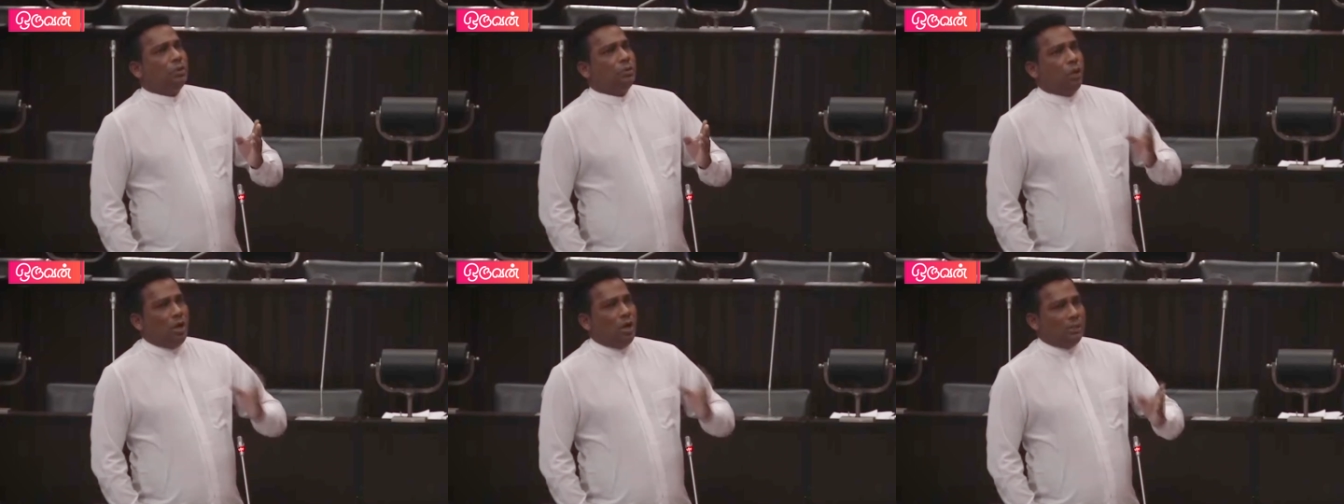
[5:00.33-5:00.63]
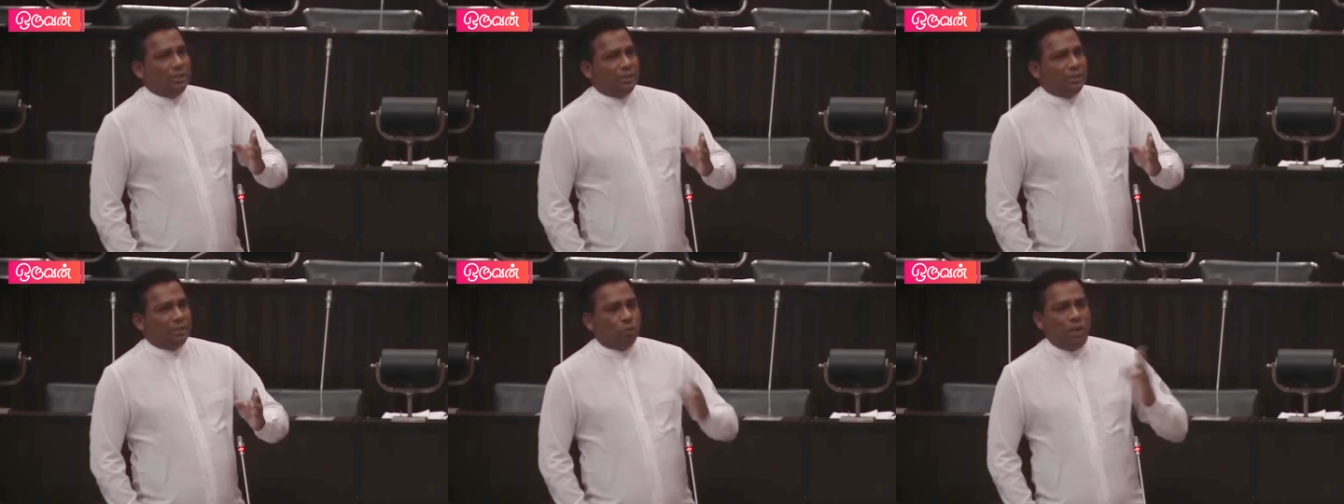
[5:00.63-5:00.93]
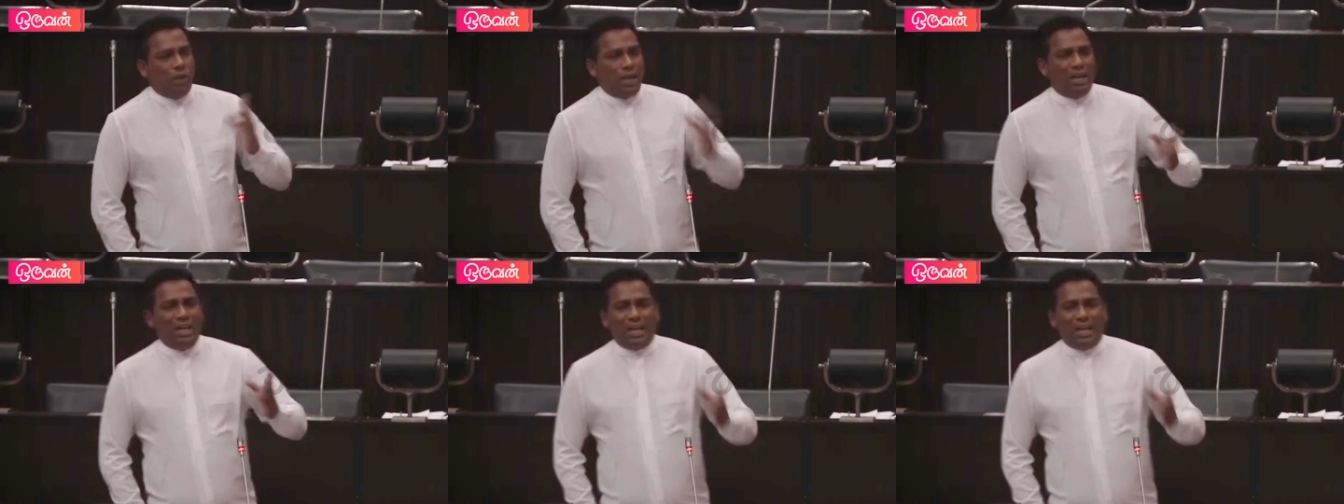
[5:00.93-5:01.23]
ஜோசித்து
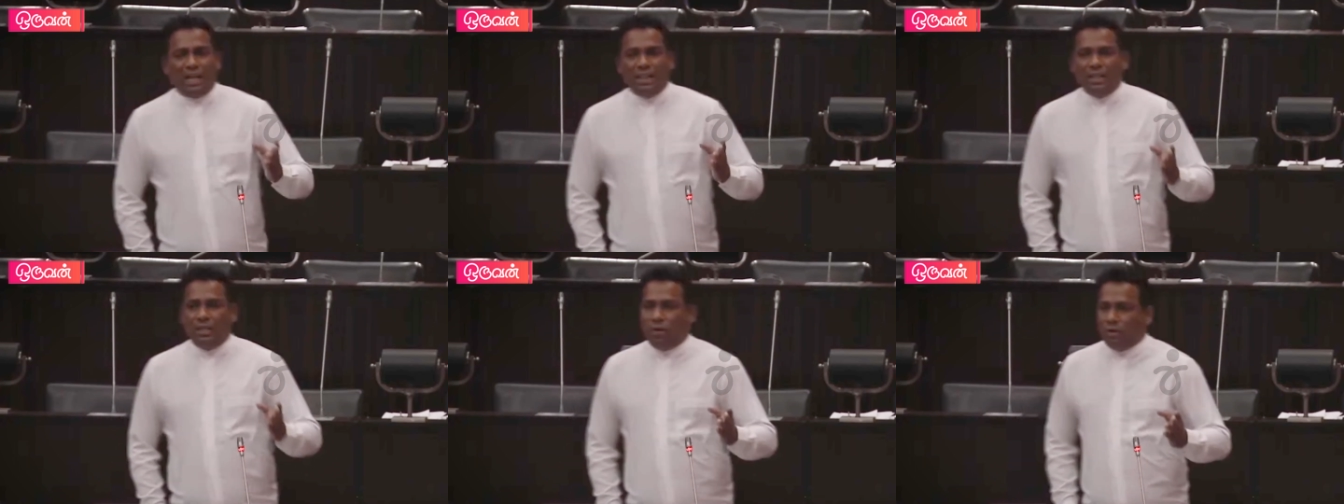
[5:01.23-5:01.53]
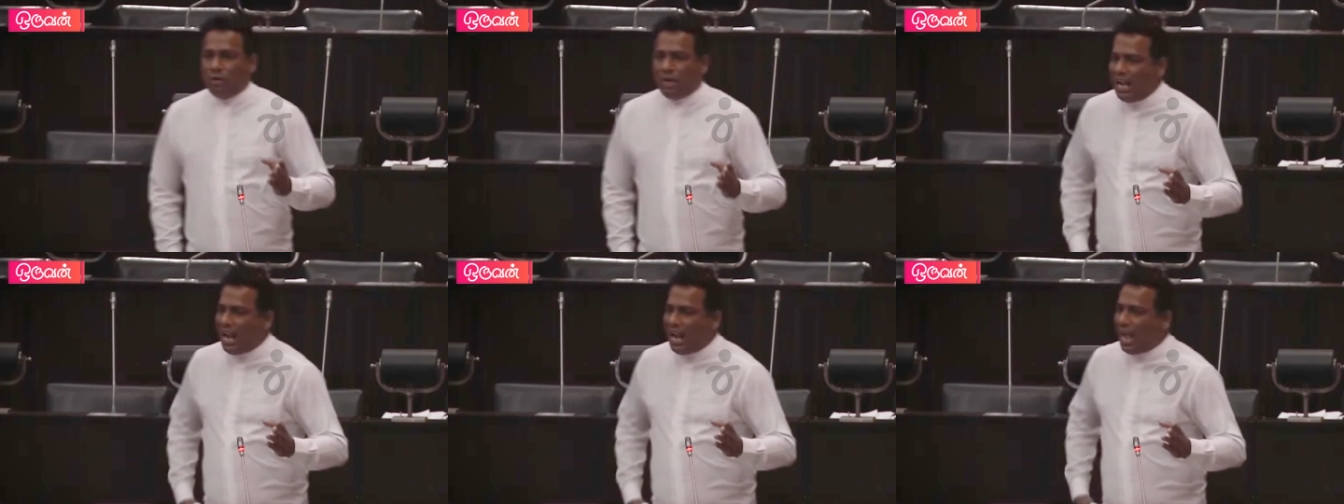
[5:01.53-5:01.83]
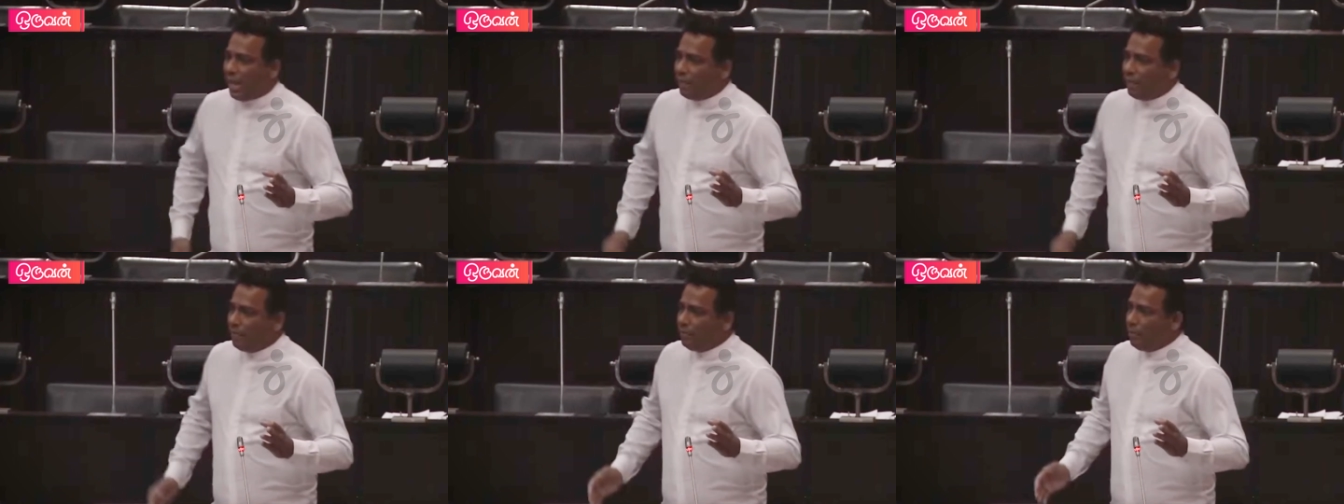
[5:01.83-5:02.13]
உடனே நடந்தது ஒன்றல்ல
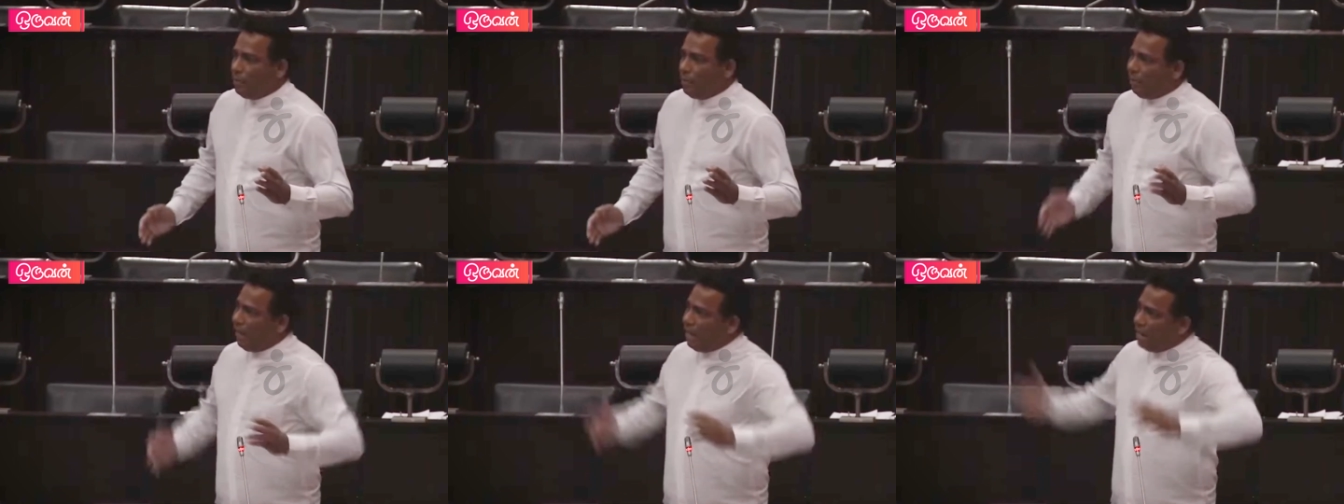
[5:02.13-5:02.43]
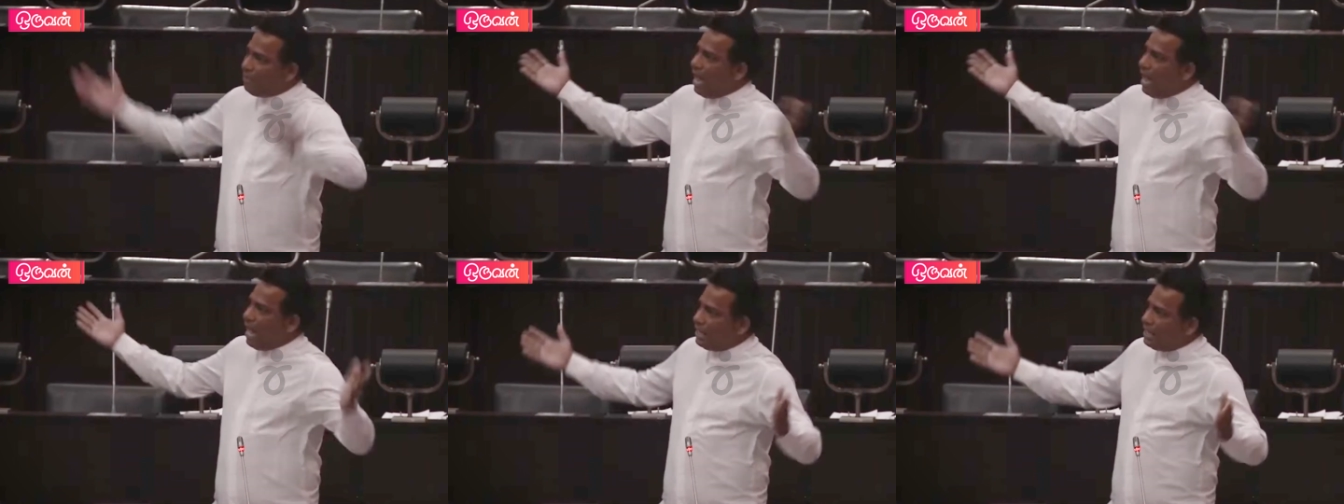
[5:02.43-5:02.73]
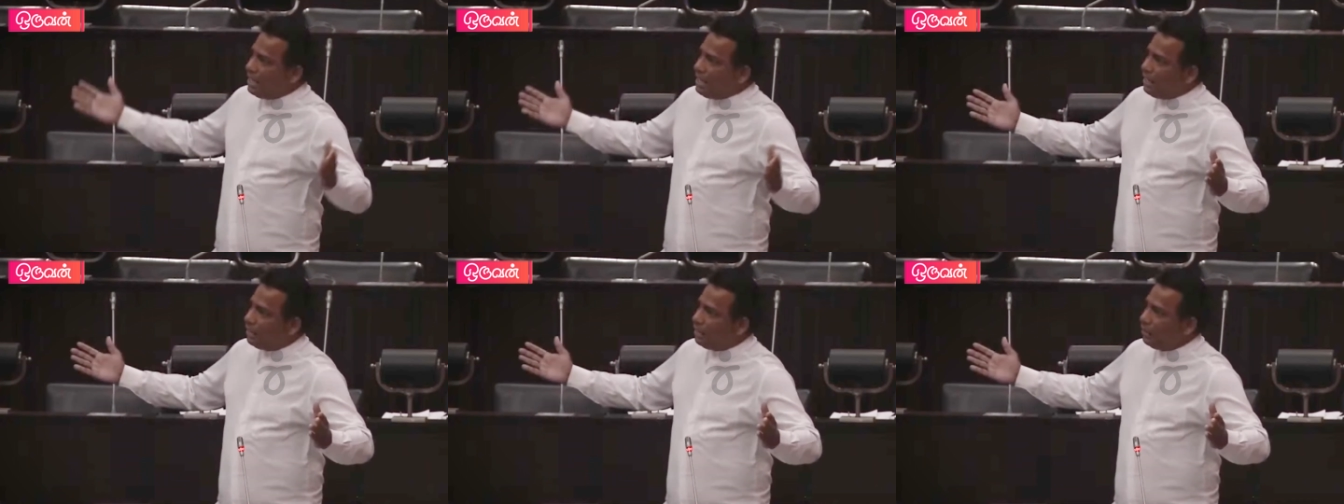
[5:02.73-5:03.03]
பல
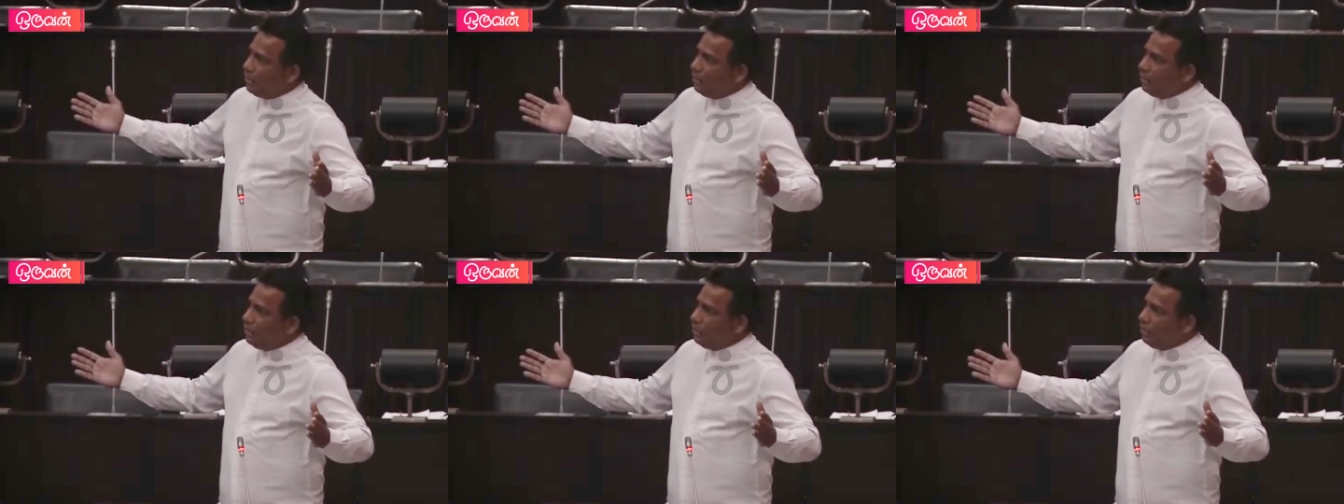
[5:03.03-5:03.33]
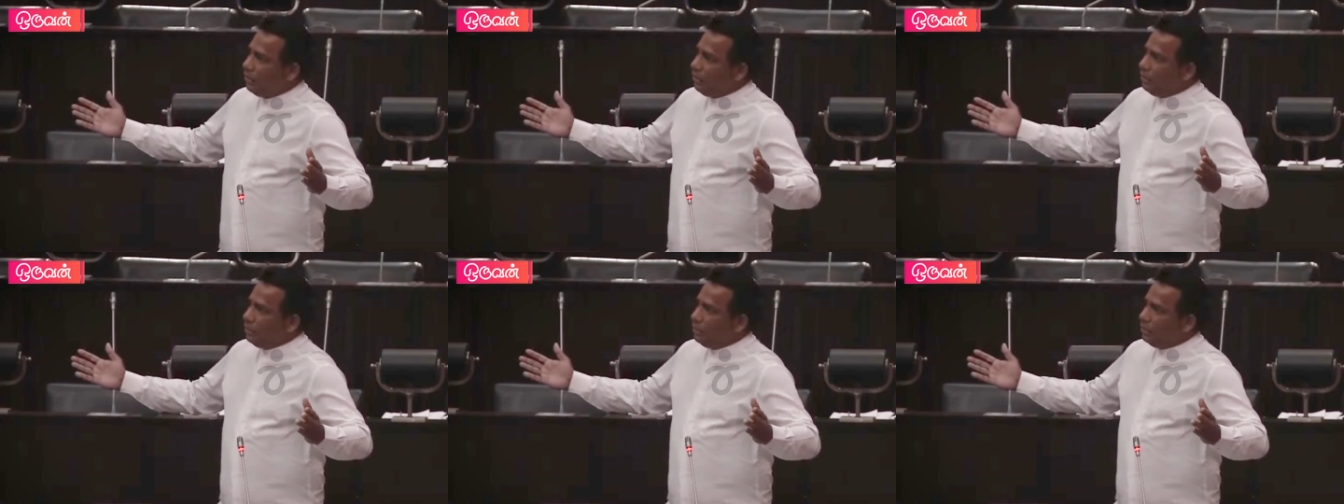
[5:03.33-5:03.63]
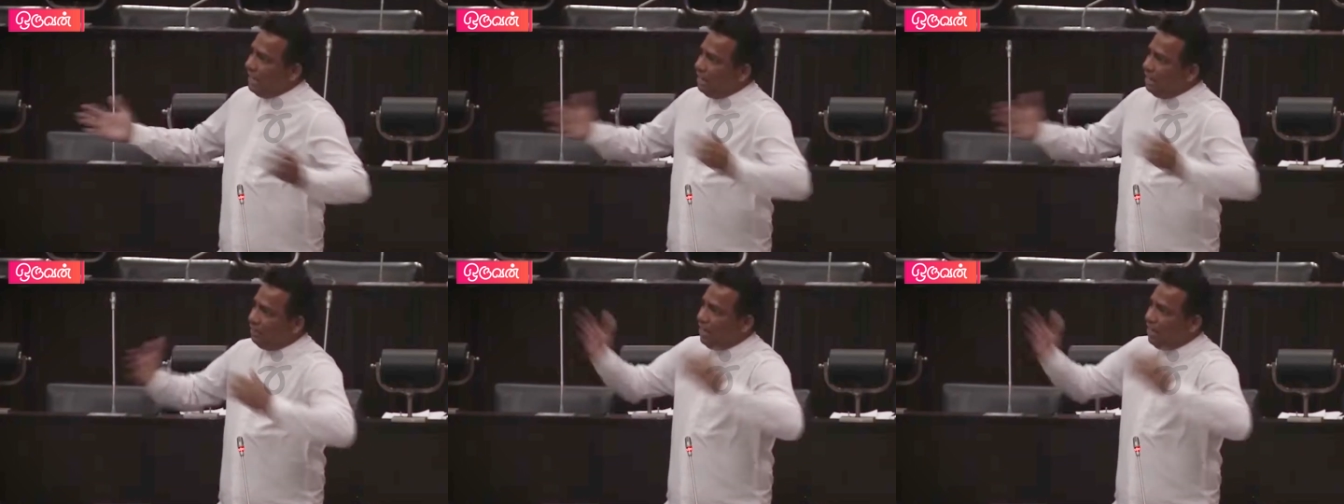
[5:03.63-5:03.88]
மாதங்கள் சில